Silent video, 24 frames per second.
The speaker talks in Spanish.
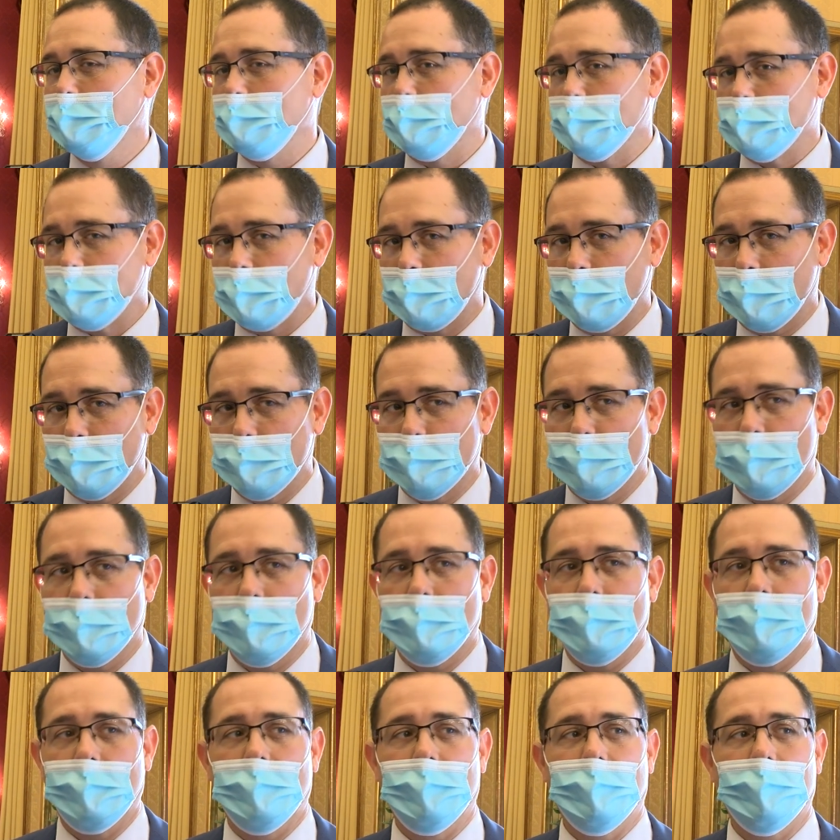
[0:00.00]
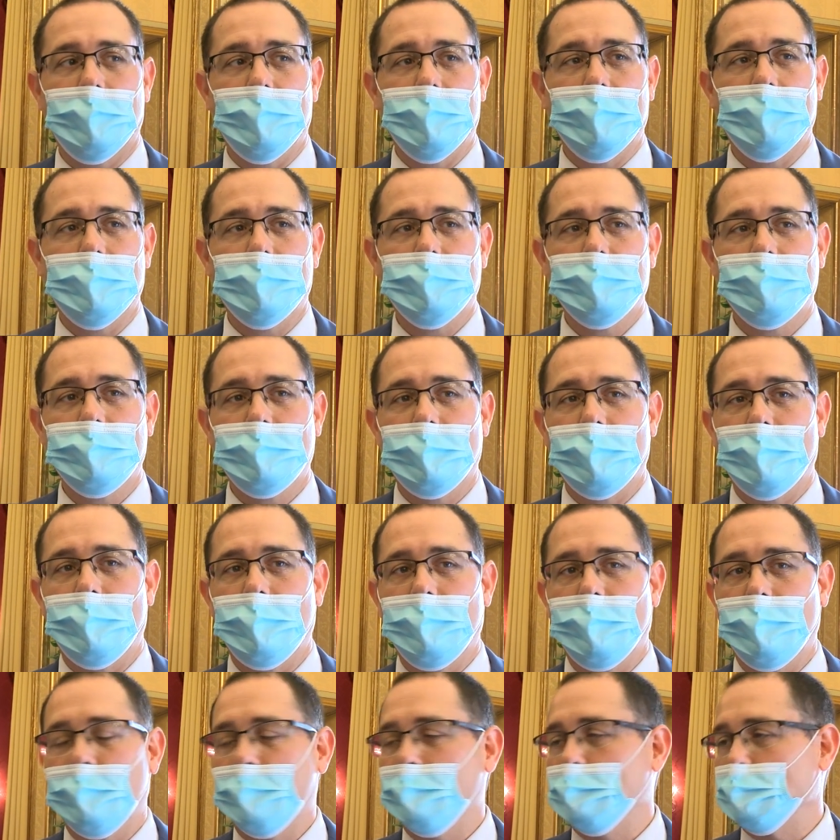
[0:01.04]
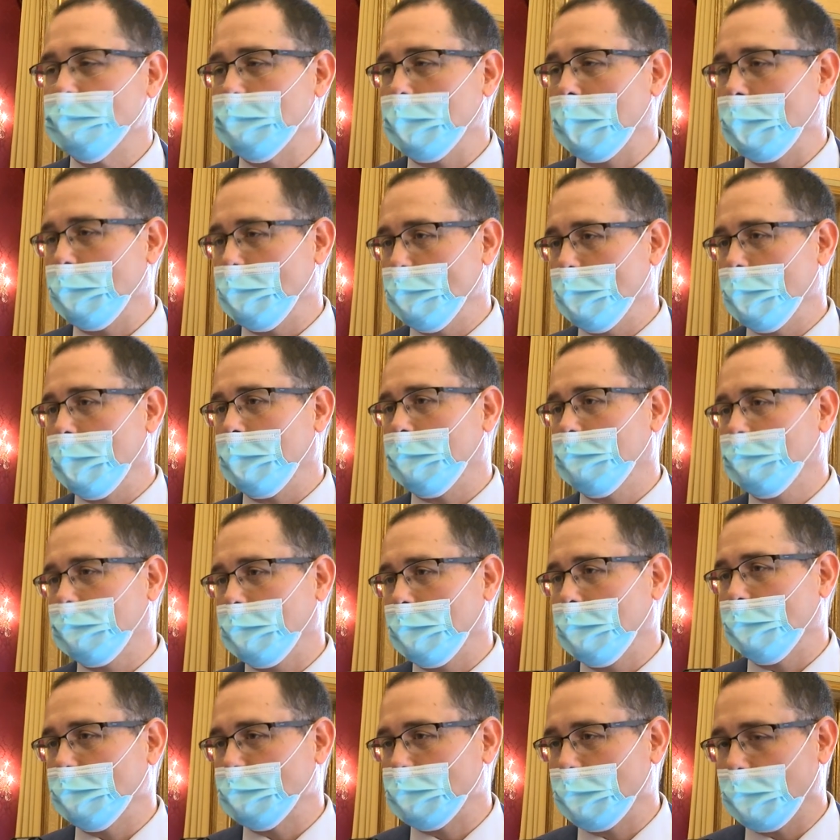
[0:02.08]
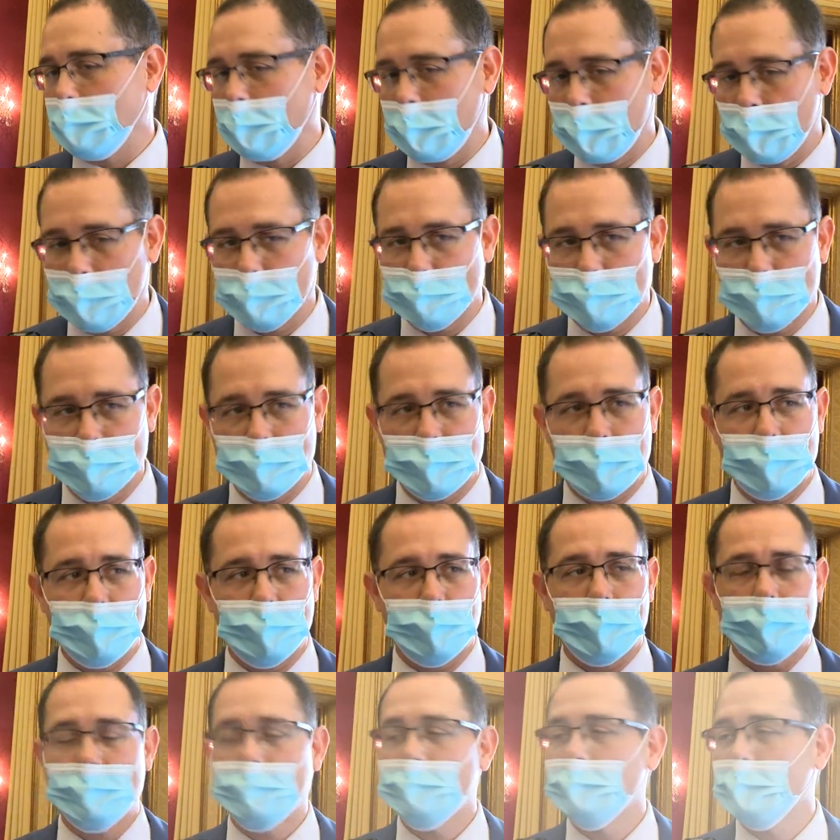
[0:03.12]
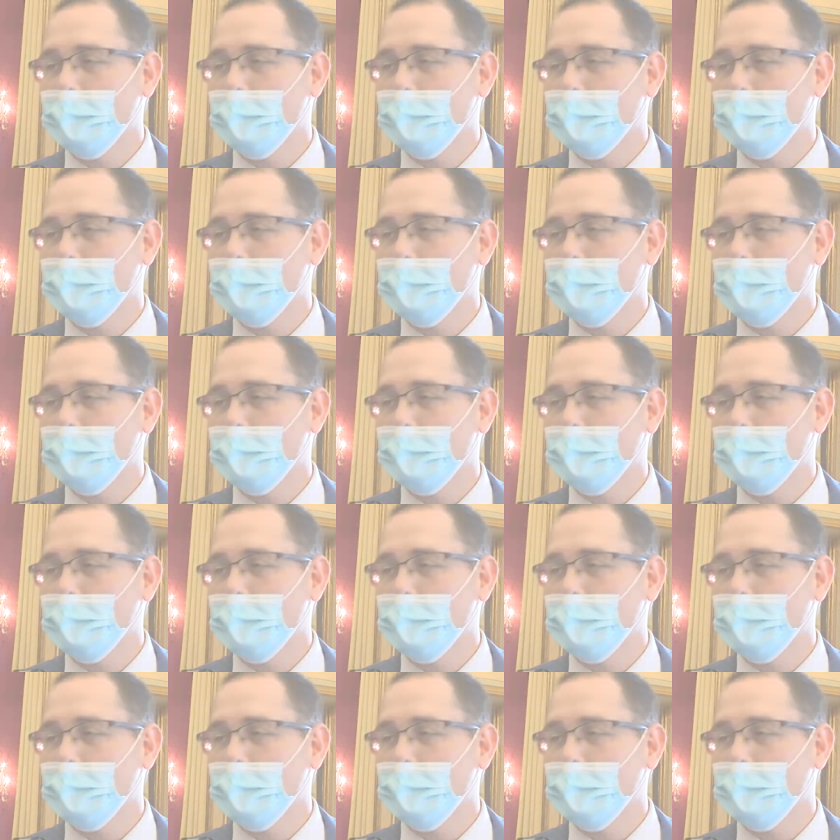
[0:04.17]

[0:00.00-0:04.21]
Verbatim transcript: pero sabiendo que, que nos va a ayudar, que los evangelios nos ayudan.